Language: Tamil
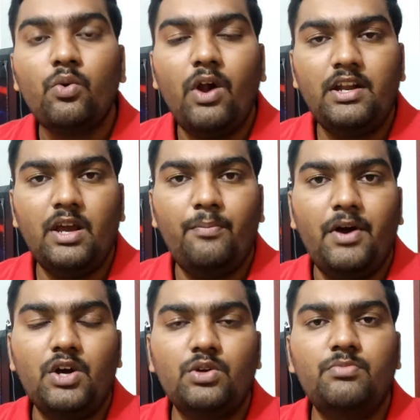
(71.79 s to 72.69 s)
குவாலிட்டியாக
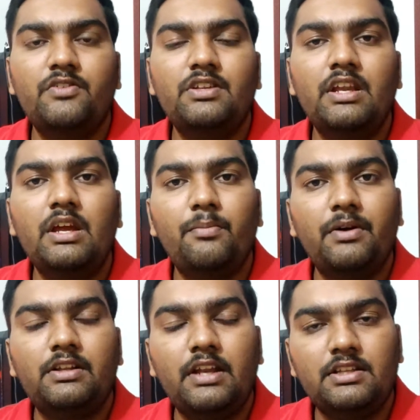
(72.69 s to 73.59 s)
பார்க்கணும்னு வந்து நீங்கள்
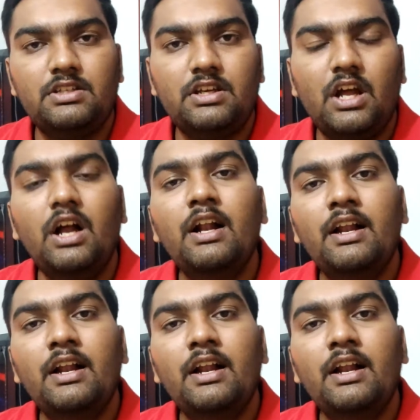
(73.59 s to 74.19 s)
பார்த்து நினச்சிங்கன்னா